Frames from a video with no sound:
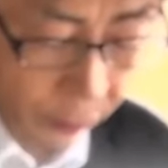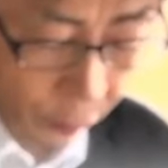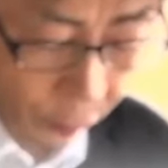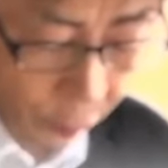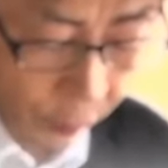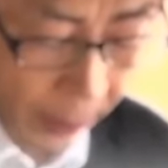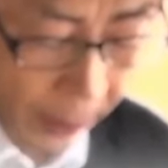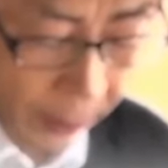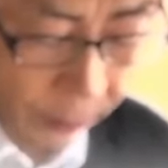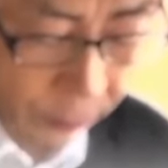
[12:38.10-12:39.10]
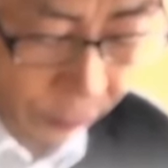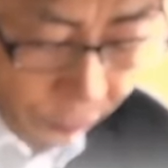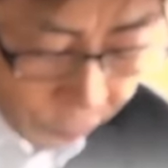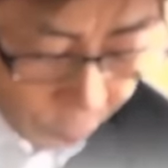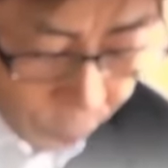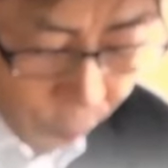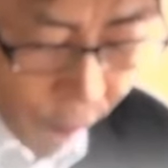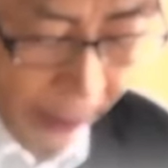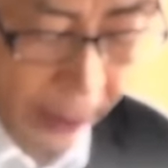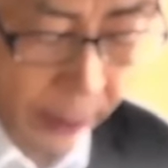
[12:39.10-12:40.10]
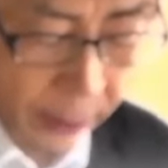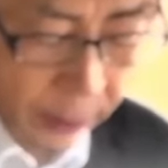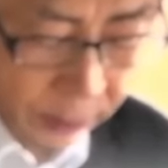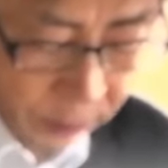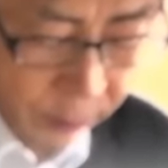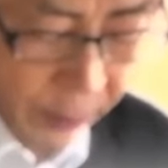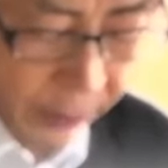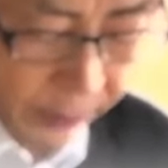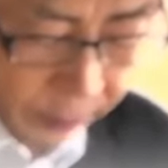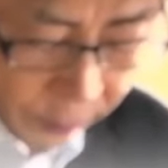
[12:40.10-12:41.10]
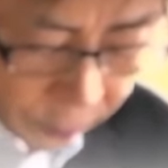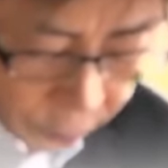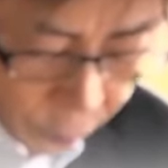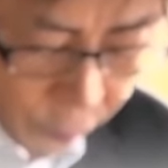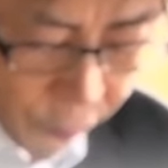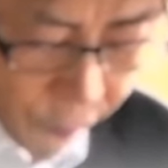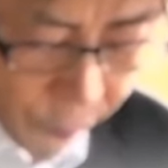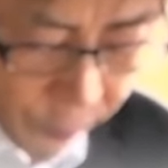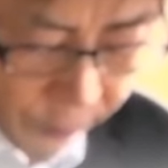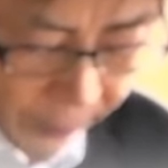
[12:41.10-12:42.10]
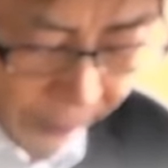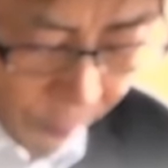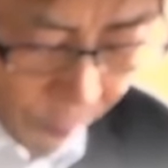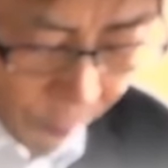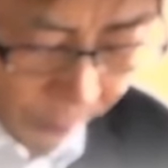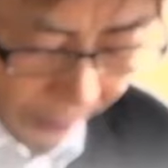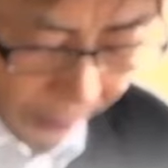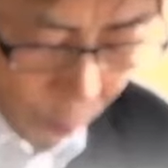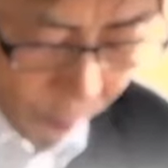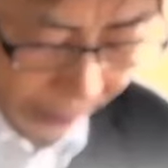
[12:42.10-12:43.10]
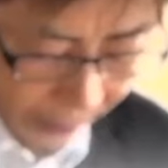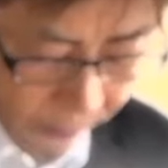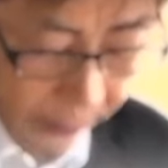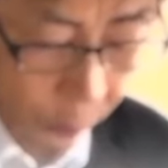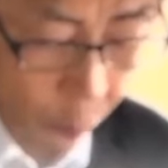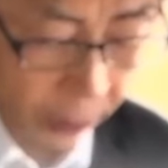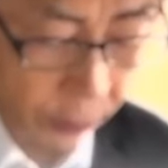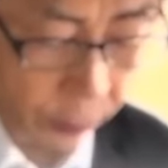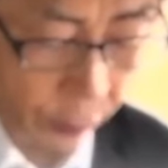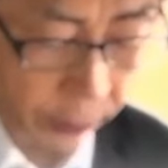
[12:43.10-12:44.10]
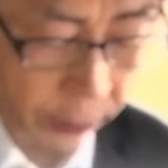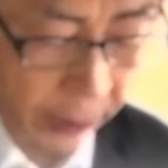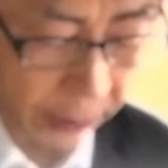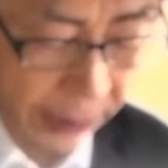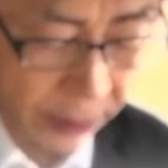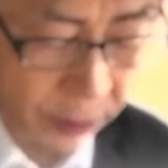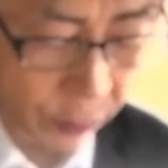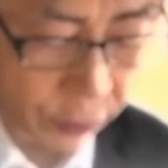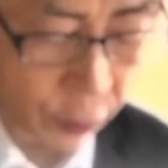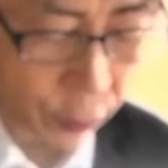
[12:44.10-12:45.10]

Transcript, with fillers: どうも困ったことが起こったと思うと同時に一種の商売着が彼の胸に浮かんだ。